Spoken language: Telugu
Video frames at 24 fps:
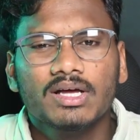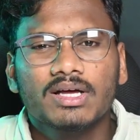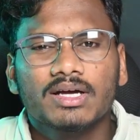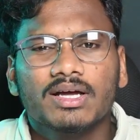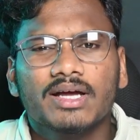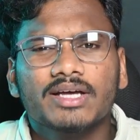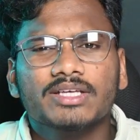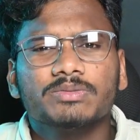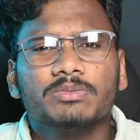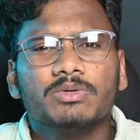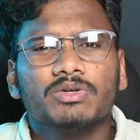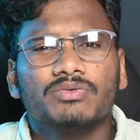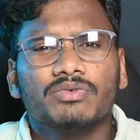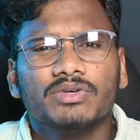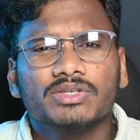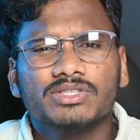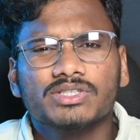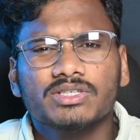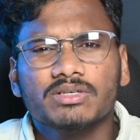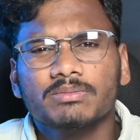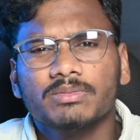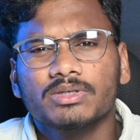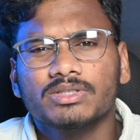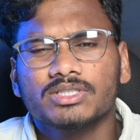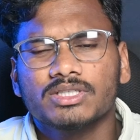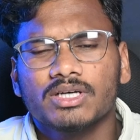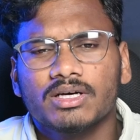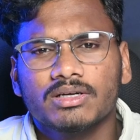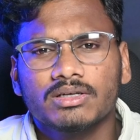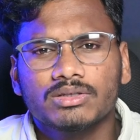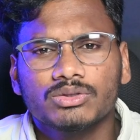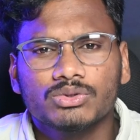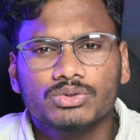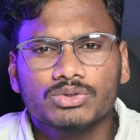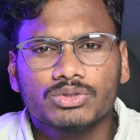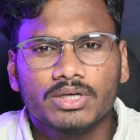గైస్ మీరు ఫస్ట్ టైం మన
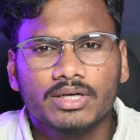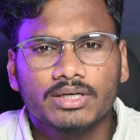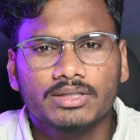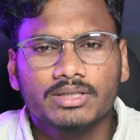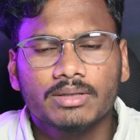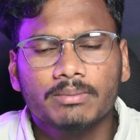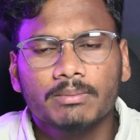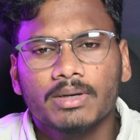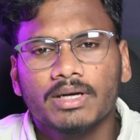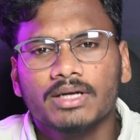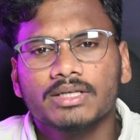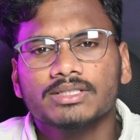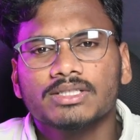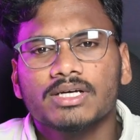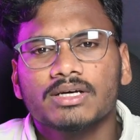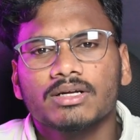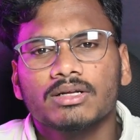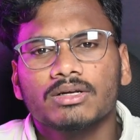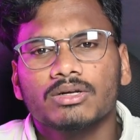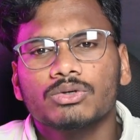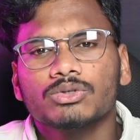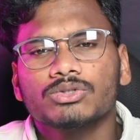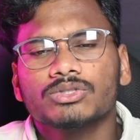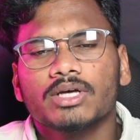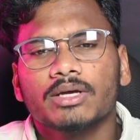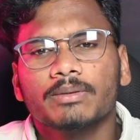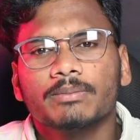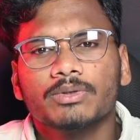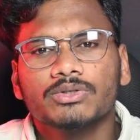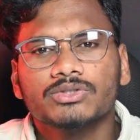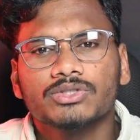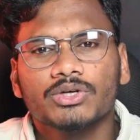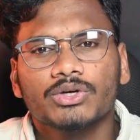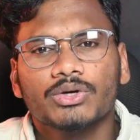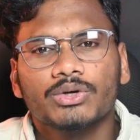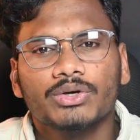ఛానల్ చూసినట్టయితే మన ఛానల్లో సైబర్
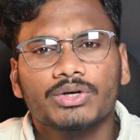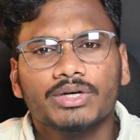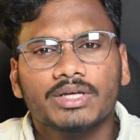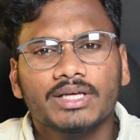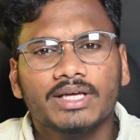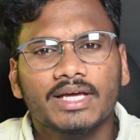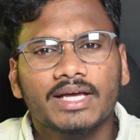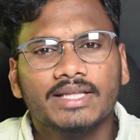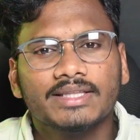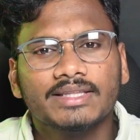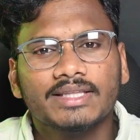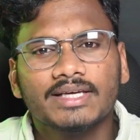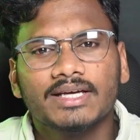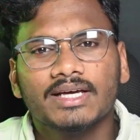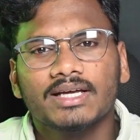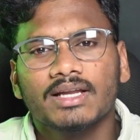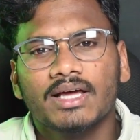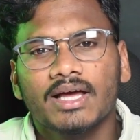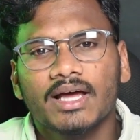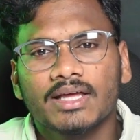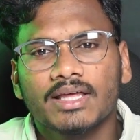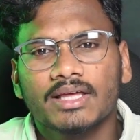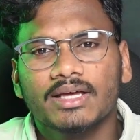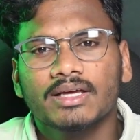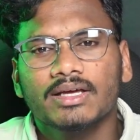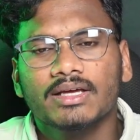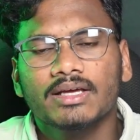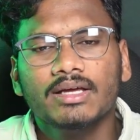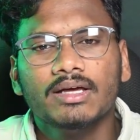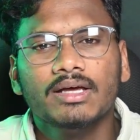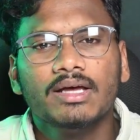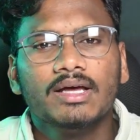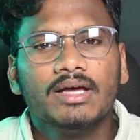సెక్యూరిటీ ఎథికల్ హ్యాకింగ్కి